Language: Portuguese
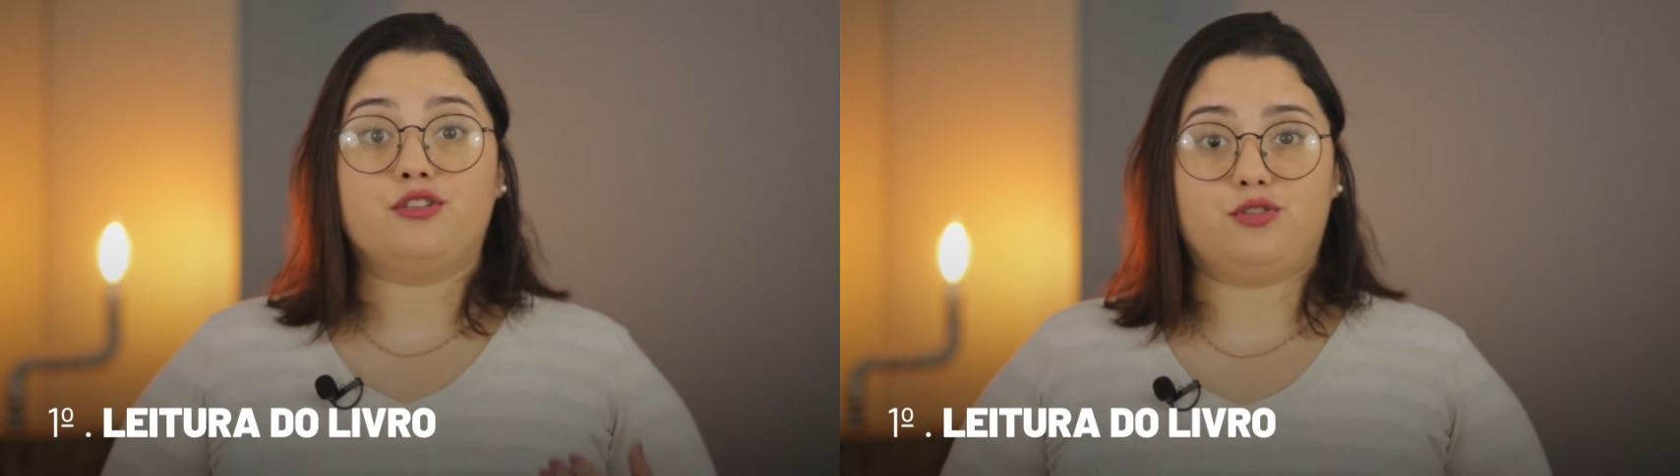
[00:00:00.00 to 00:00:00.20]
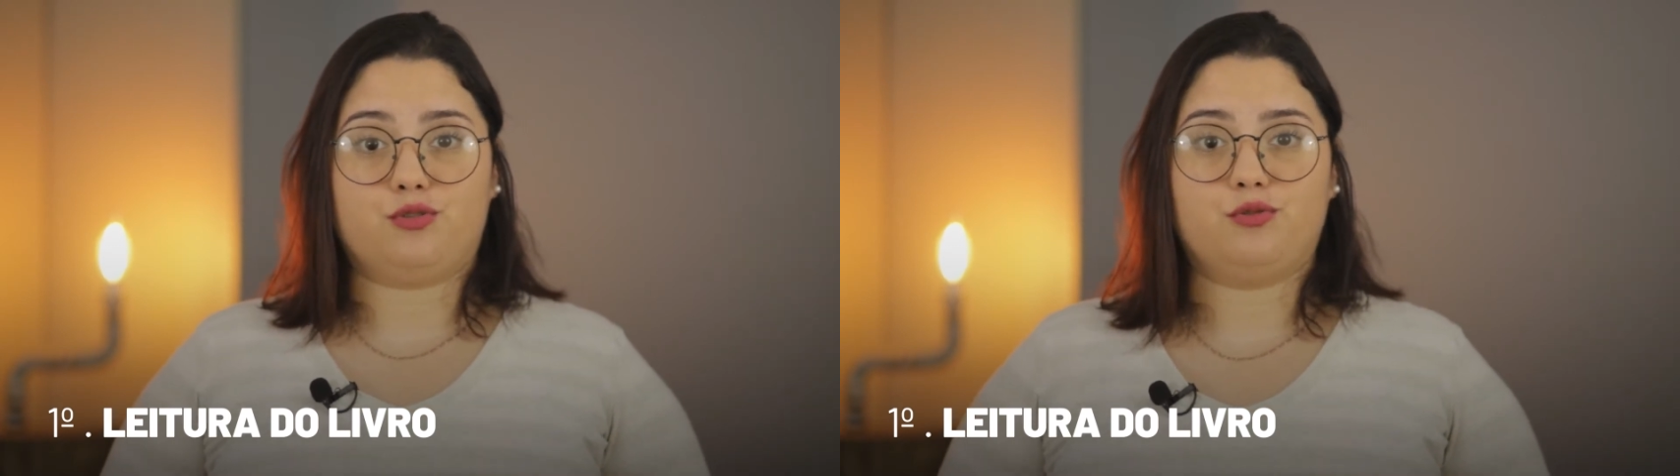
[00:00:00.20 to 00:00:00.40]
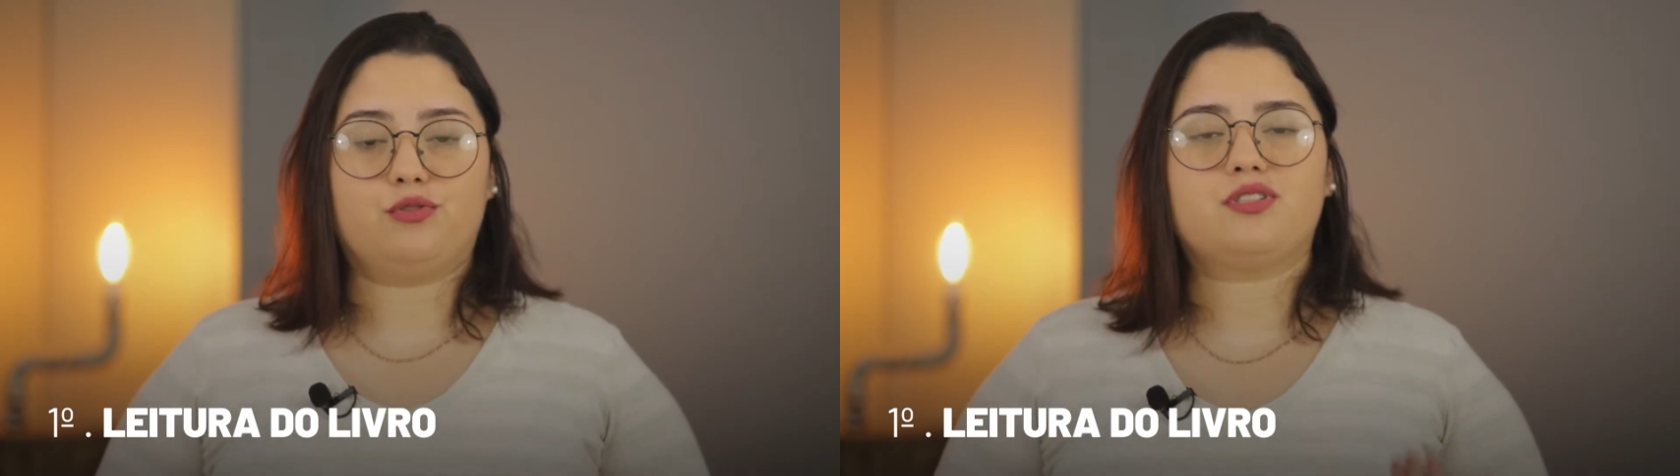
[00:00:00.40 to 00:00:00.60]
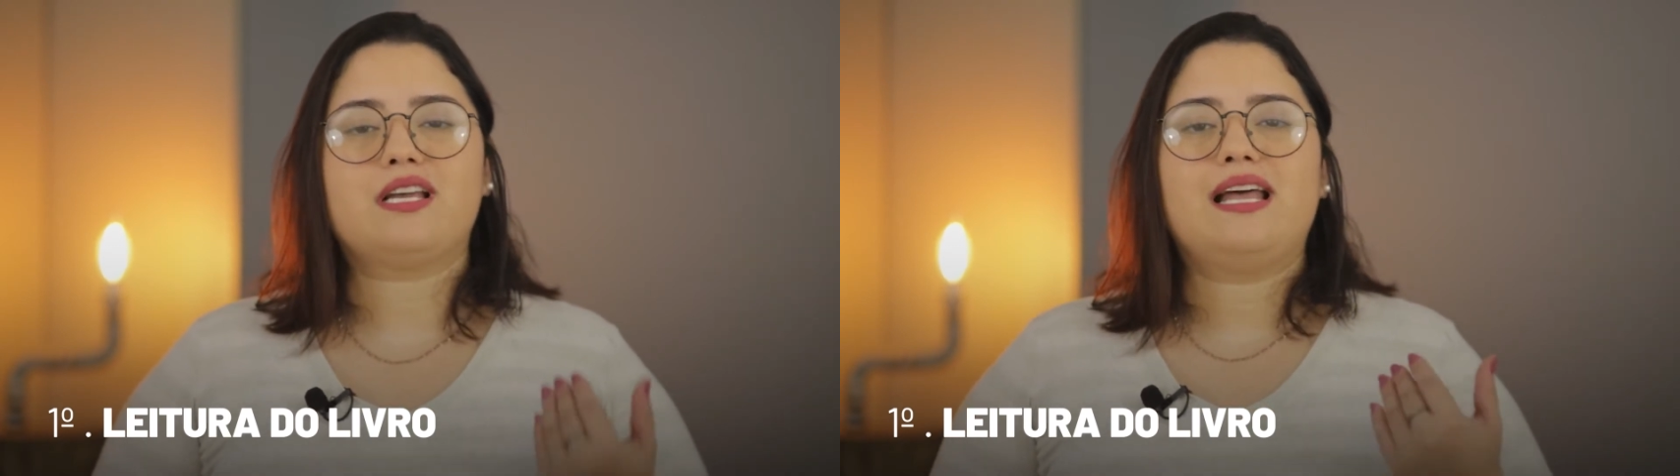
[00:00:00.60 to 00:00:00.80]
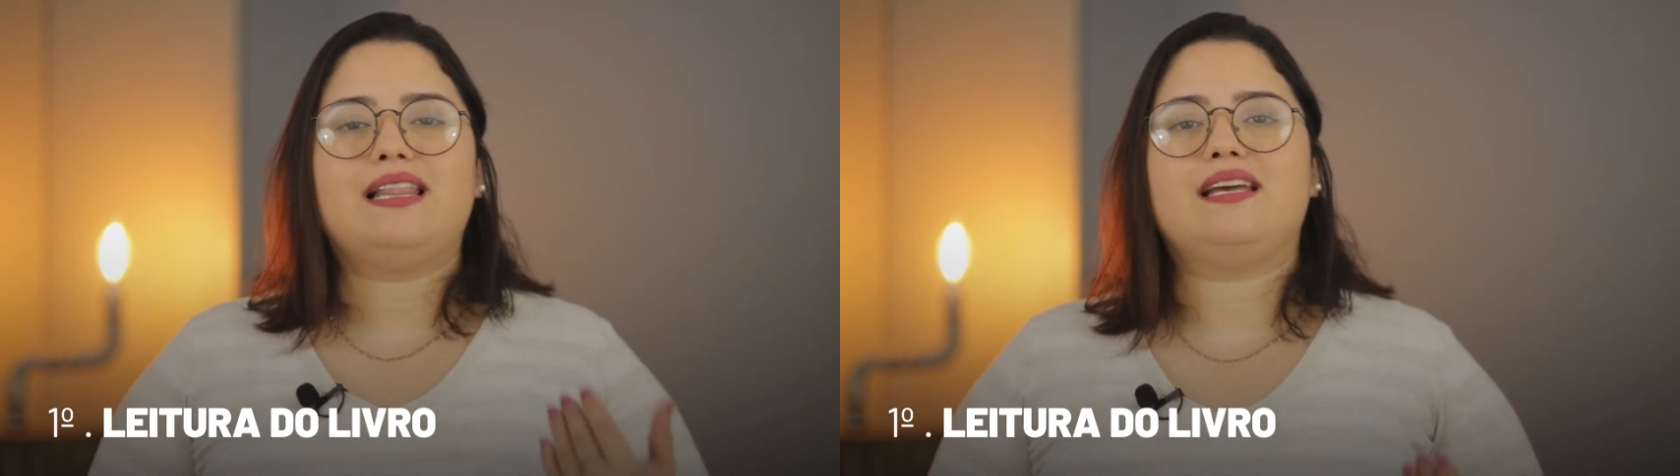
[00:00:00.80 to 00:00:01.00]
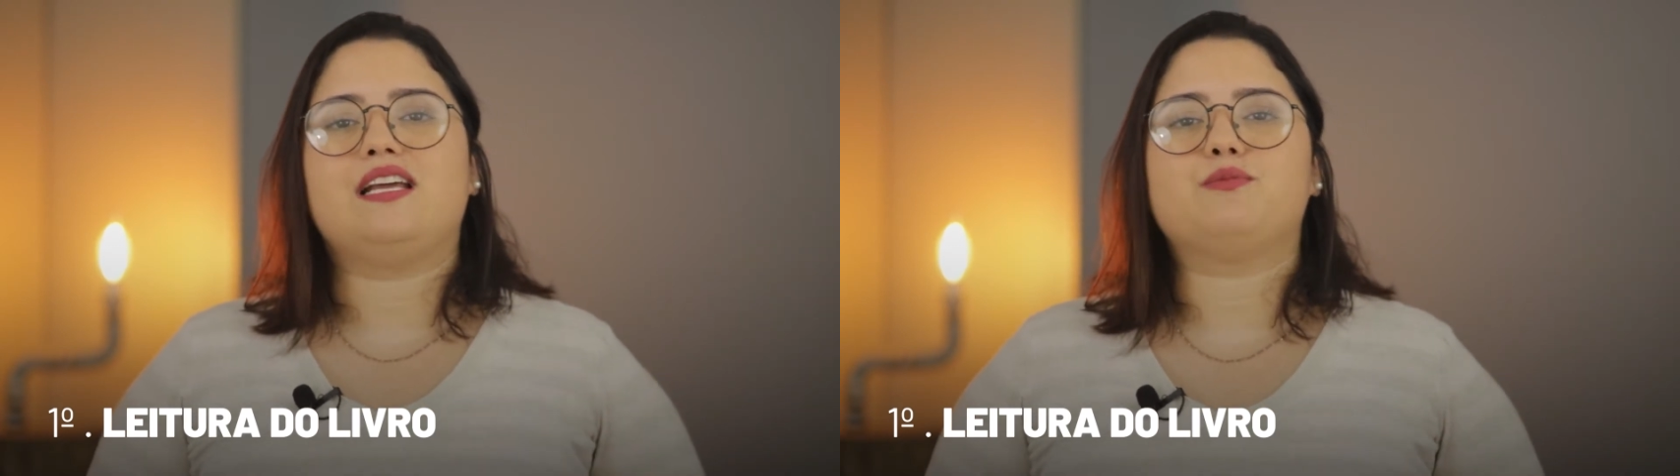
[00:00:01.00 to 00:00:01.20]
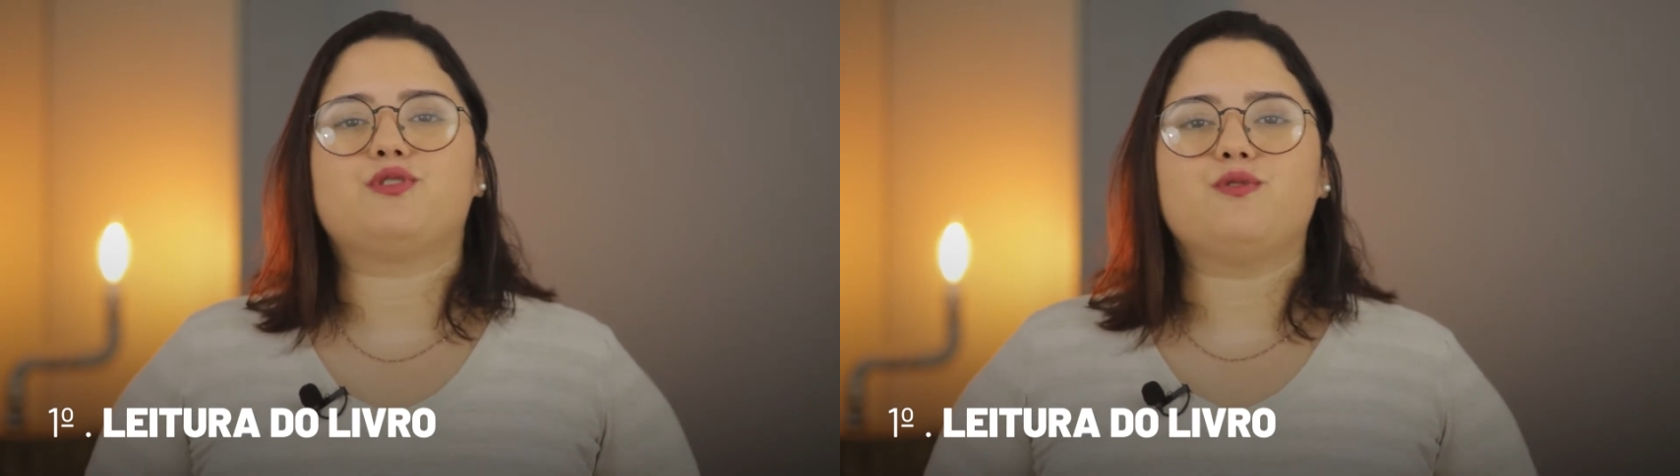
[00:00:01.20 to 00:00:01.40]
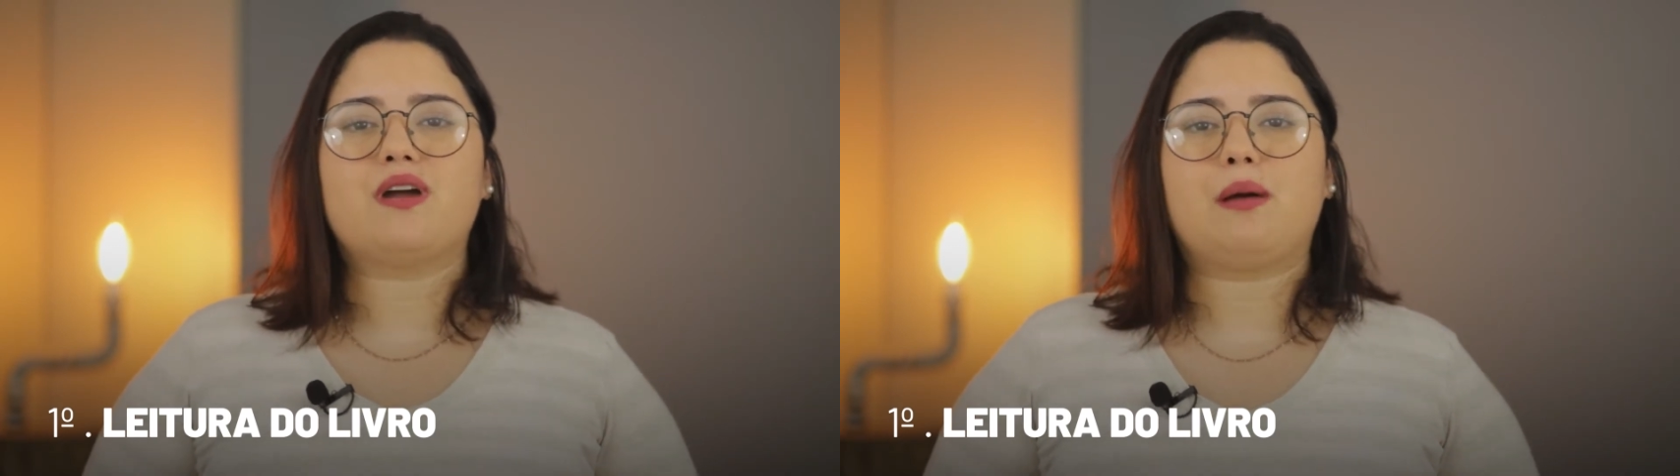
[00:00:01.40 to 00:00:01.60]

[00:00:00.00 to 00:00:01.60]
Juntos, leremos um